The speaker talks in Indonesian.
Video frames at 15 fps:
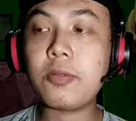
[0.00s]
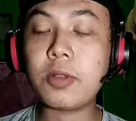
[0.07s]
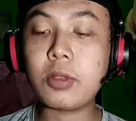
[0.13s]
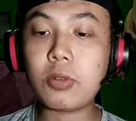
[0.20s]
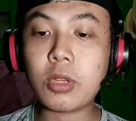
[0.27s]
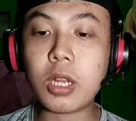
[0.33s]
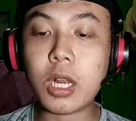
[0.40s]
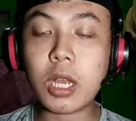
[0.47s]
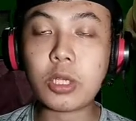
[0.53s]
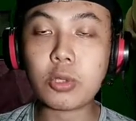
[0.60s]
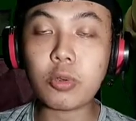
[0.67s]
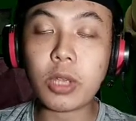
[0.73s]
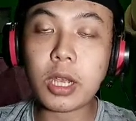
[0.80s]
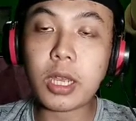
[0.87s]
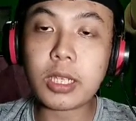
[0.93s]
fiturnya
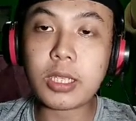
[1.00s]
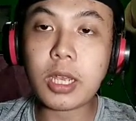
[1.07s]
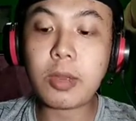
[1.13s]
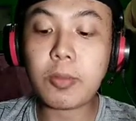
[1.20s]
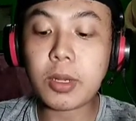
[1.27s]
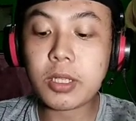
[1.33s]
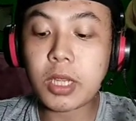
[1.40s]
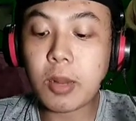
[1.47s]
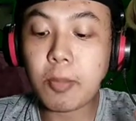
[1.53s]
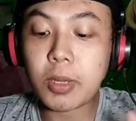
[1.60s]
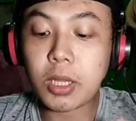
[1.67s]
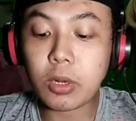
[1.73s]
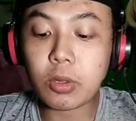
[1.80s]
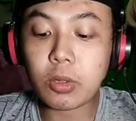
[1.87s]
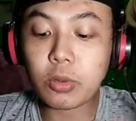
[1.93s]
langsung ya guys ya, ibarat cara
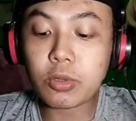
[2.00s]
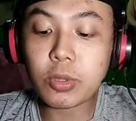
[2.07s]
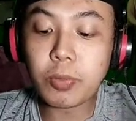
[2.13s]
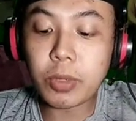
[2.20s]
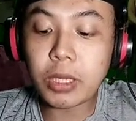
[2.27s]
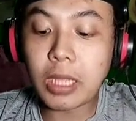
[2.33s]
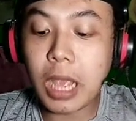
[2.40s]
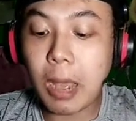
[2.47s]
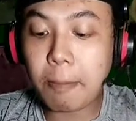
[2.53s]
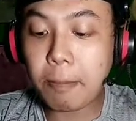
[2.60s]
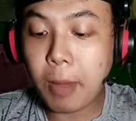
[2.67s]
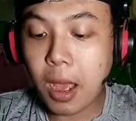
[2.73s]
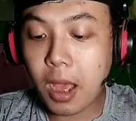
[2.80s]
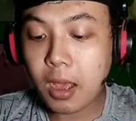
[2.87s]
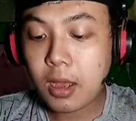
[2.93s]
bertarung itu seperti
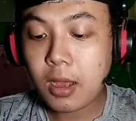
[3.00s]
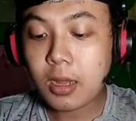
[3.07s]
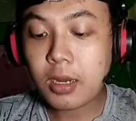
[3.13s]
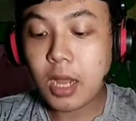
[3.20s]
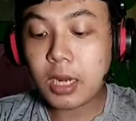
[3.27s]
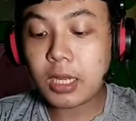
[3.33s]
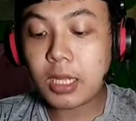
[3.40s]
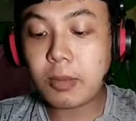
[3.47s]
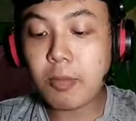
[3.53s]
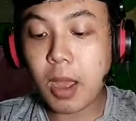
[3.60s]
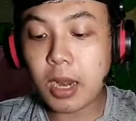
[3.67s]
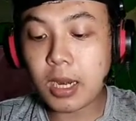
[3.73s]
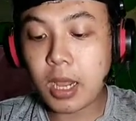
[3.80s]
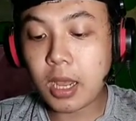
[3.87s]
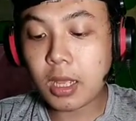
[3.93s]
apa dan
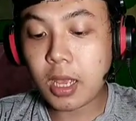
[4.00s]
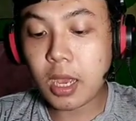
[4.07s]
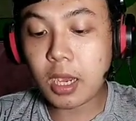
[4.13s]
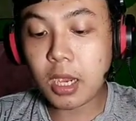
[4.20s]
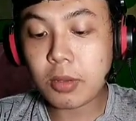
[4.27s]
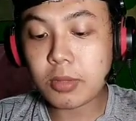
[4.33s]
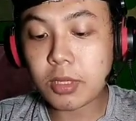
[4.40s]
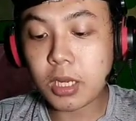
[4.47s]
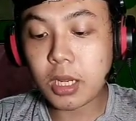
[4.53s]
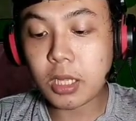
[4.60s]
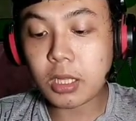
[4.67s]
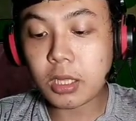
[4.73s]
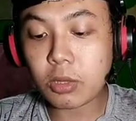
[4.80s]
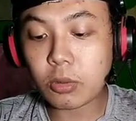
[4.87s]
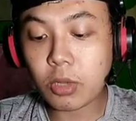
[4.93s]
gimana ya, kalian bisa lihat
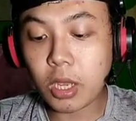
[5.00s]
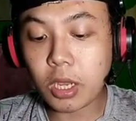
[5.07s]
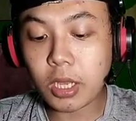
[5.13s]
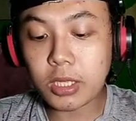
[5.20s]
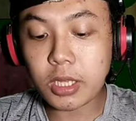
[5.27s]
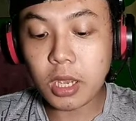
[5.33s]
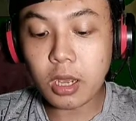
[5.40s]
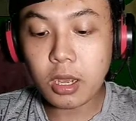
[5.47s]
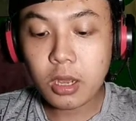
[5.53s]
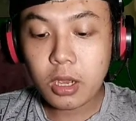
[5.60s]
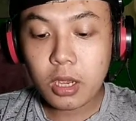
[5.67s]
itu ya guys ya.